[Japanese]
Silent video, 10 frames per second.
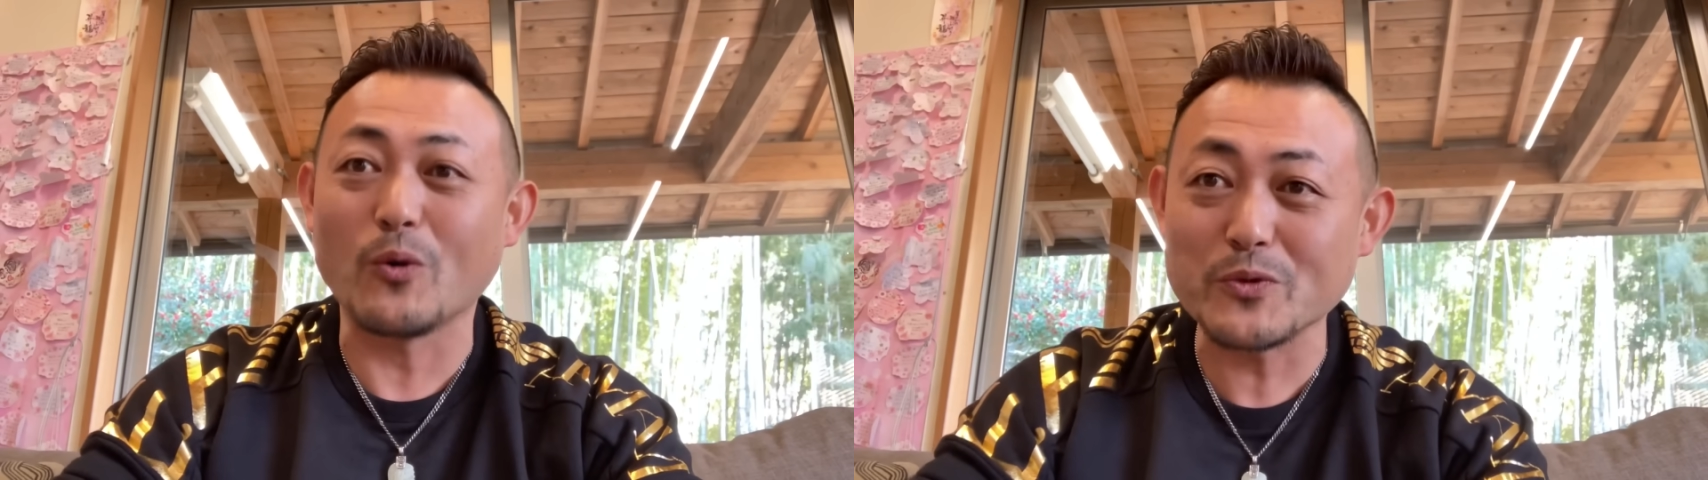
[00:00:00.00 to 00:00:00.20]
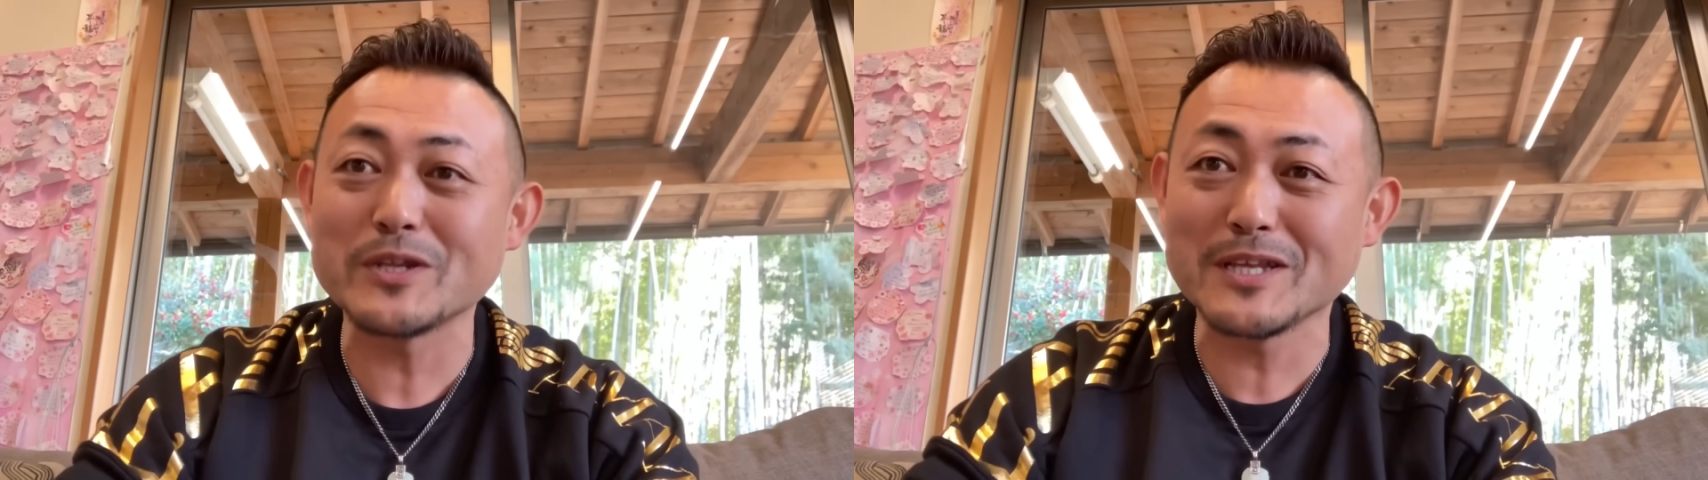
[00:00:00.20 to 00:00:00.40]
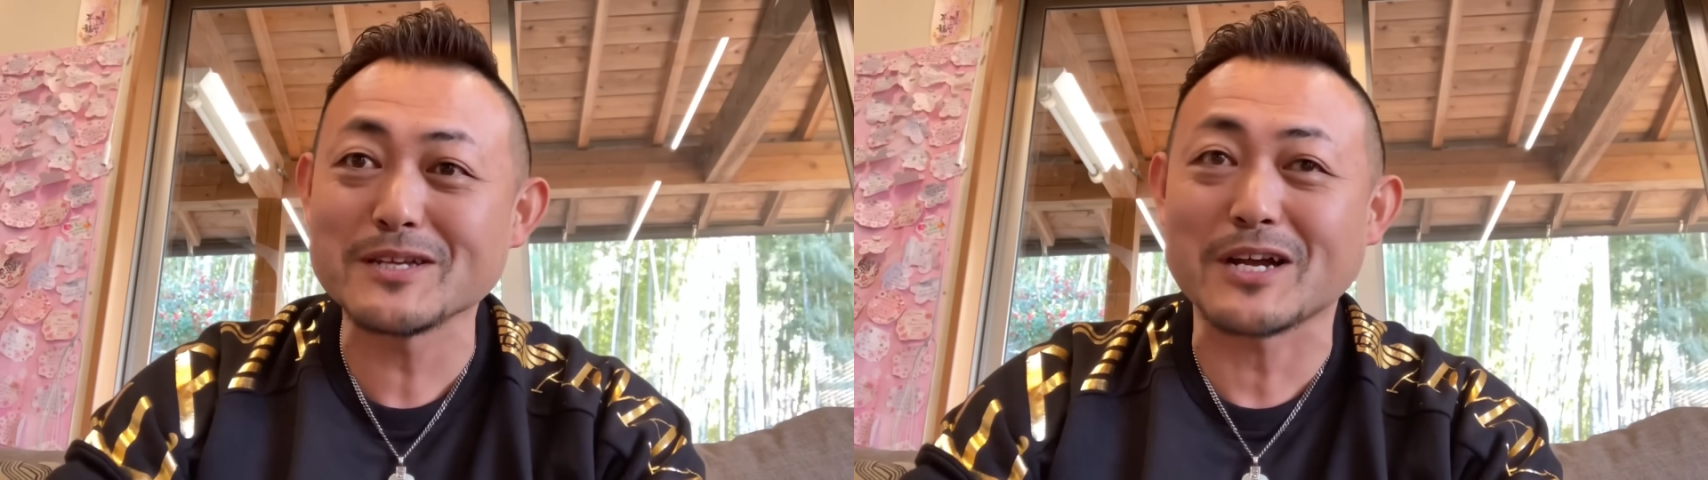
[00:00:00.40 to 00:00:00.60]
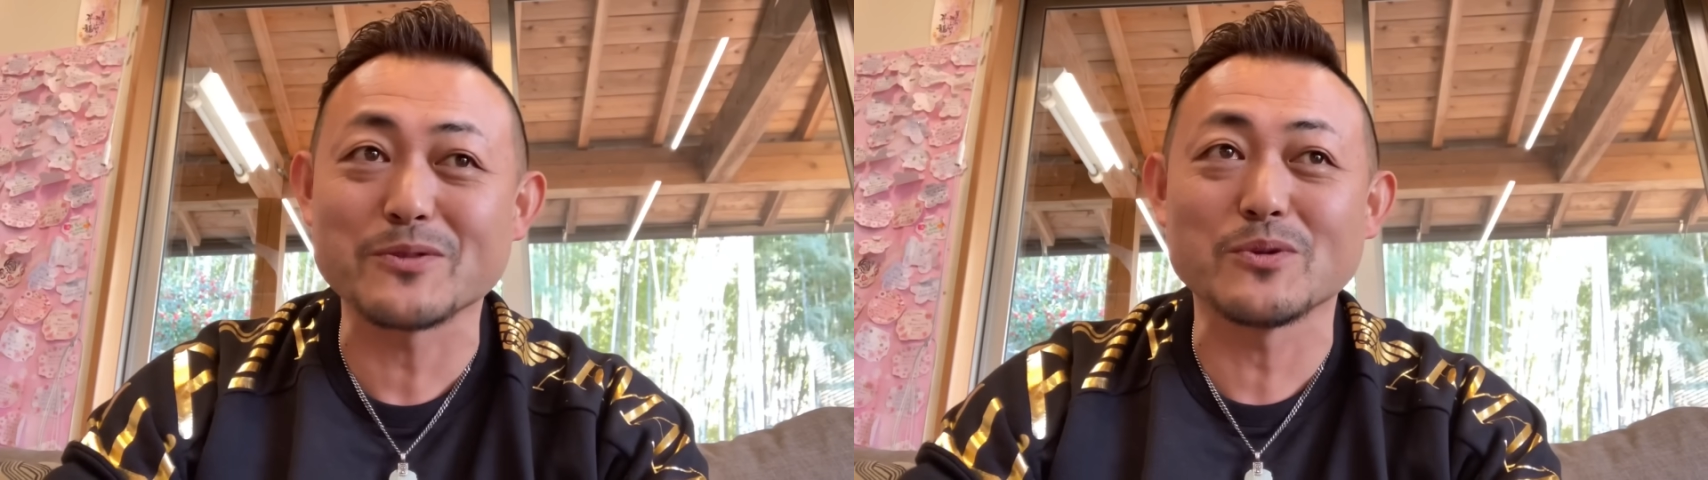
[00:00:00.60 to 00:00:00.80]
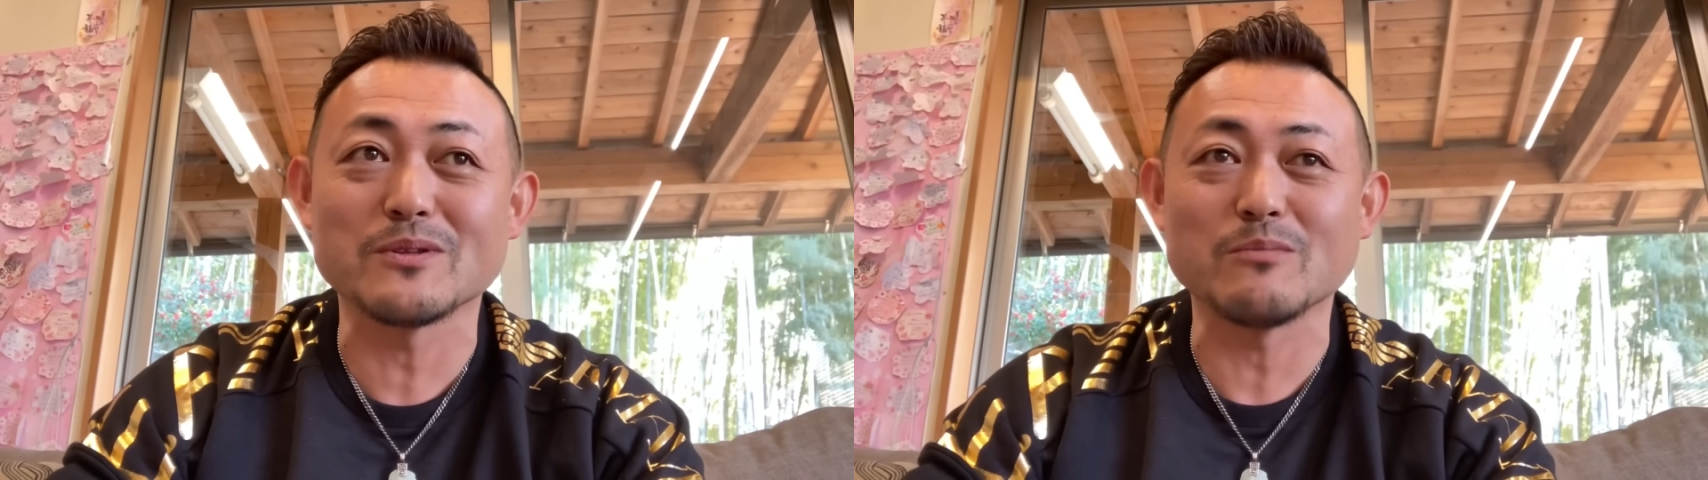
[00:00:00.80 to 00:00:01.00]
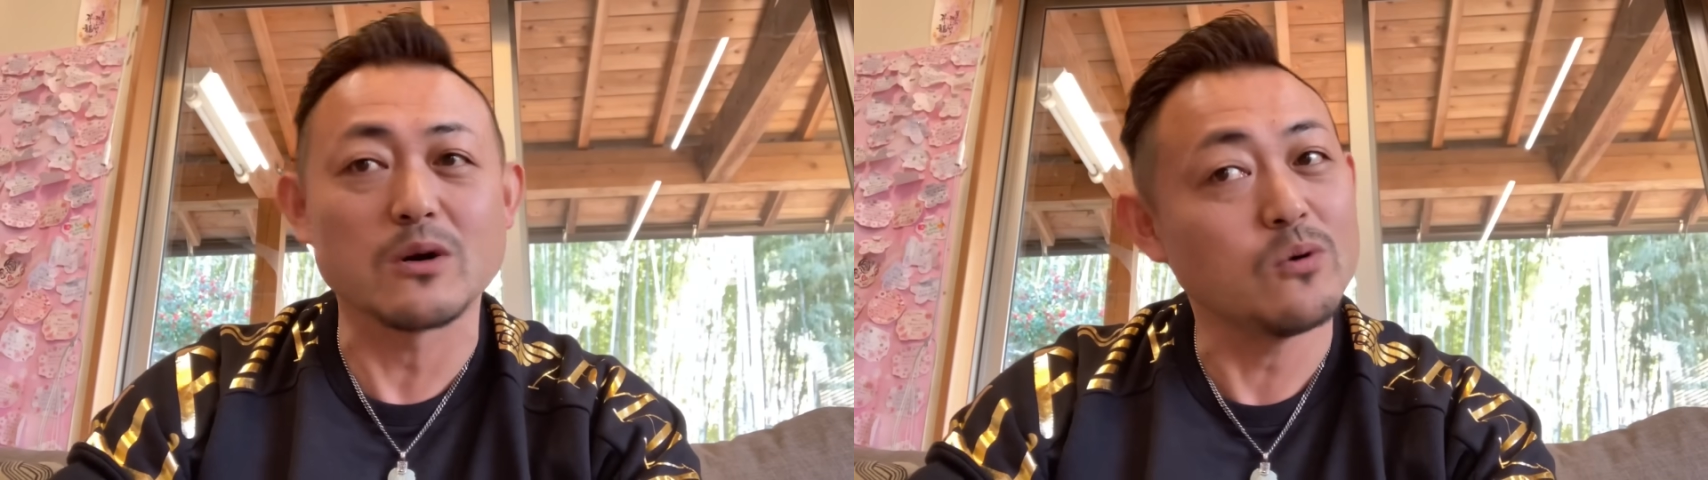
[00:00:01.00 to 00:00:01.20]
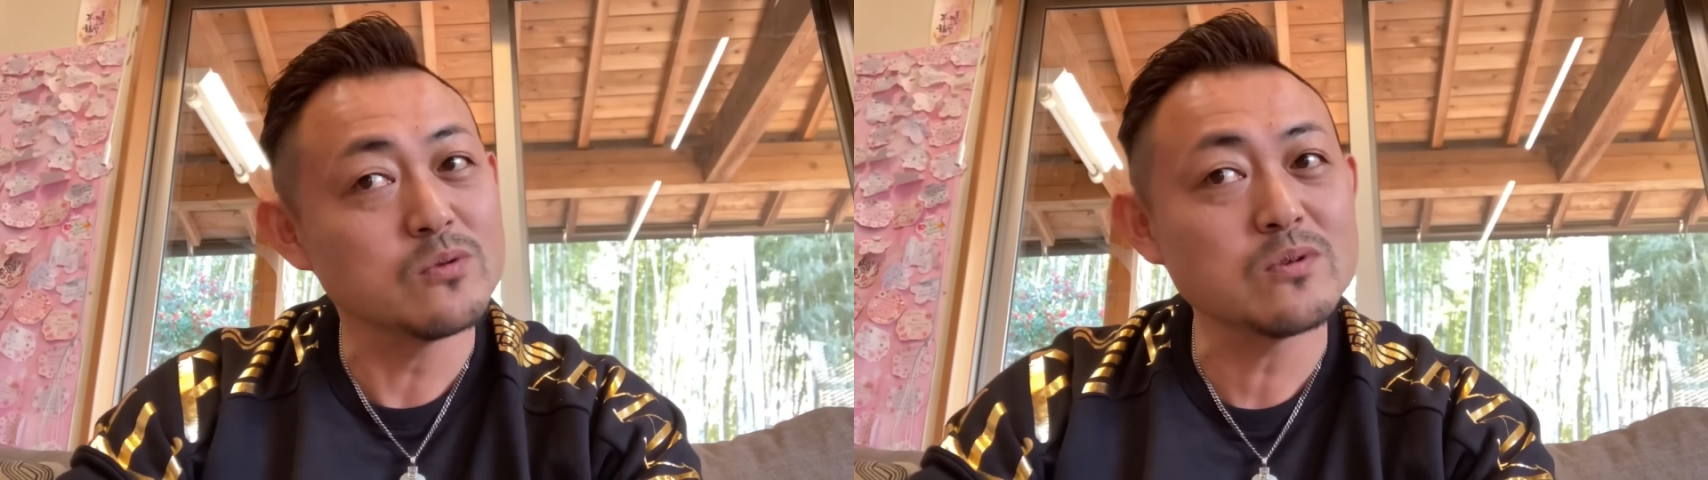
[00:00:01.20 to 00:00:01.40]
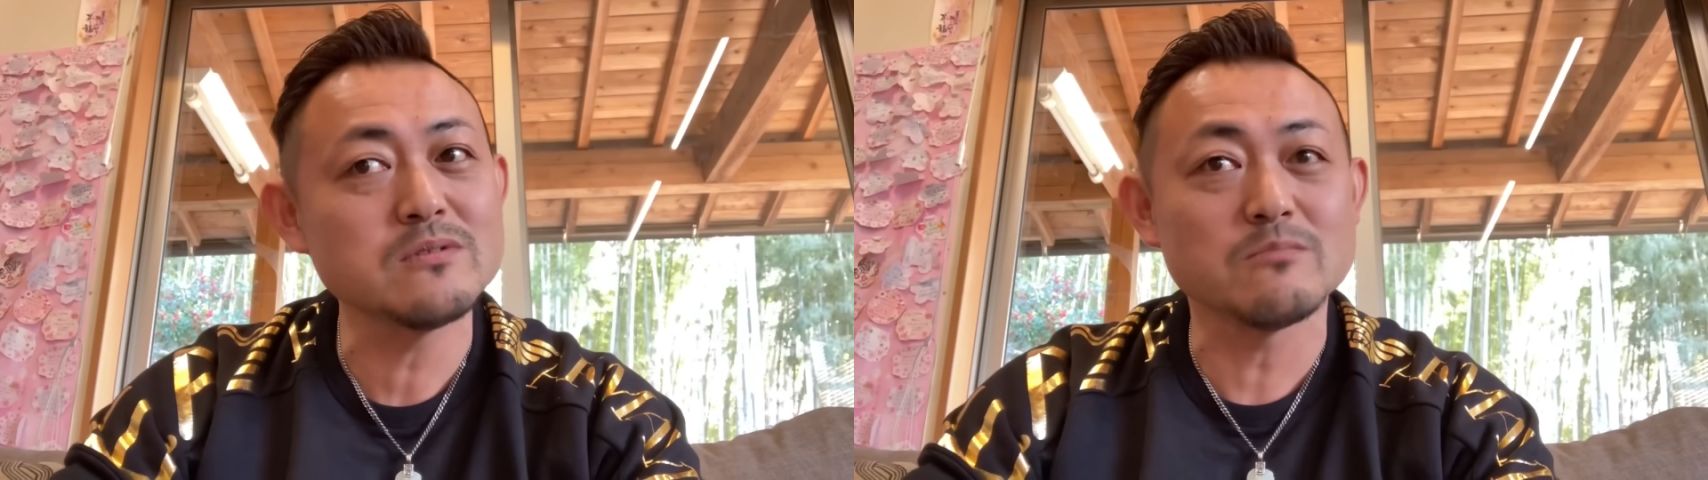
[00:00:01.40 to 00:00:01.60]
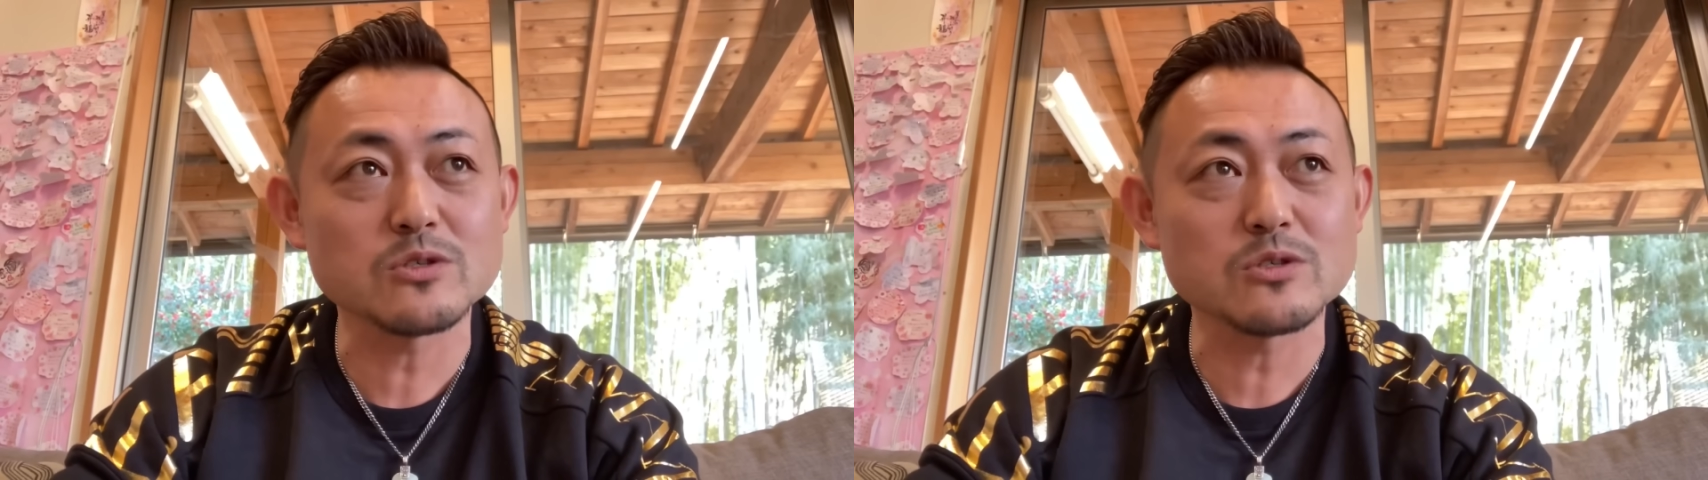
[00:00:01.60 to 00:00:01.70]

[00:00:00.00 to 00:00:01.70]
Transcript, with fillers: 本当にね角まあ本当に、まあ、